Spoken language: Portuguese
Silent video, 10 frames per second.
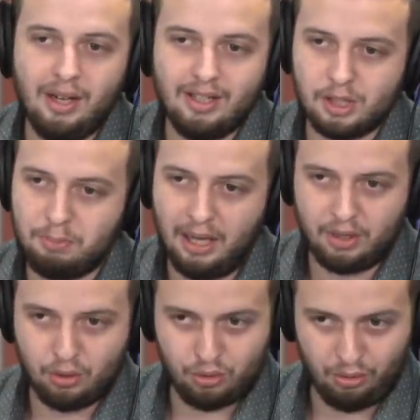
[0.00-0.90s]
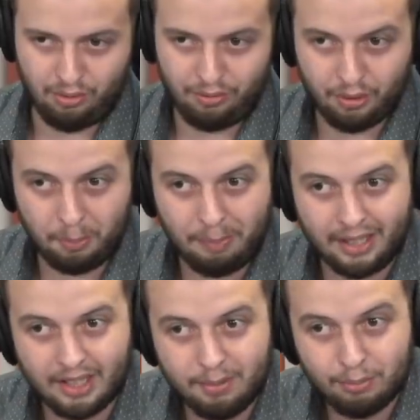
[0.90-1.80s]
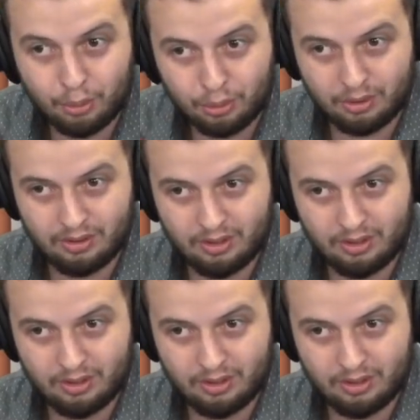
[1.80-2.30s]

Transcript: Allianz Parque o jogo, foi no Pacaembu.